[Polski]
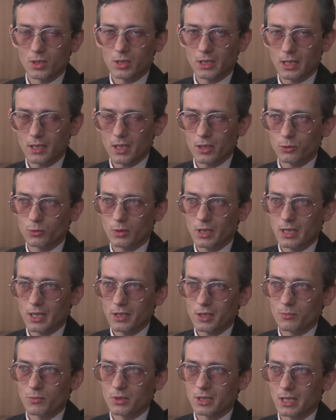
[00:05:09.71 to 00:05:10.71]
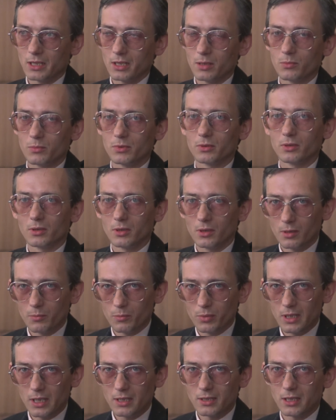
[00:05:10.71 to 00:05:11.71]
Taka, która naszym zdaniem
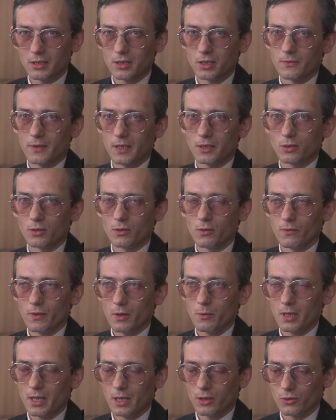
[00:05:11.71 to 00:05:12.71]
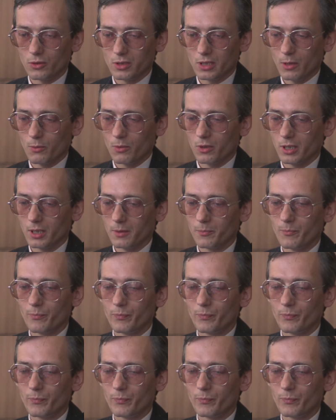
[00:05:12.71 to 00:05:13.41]
by nas satysfakcjonowała jako załogę.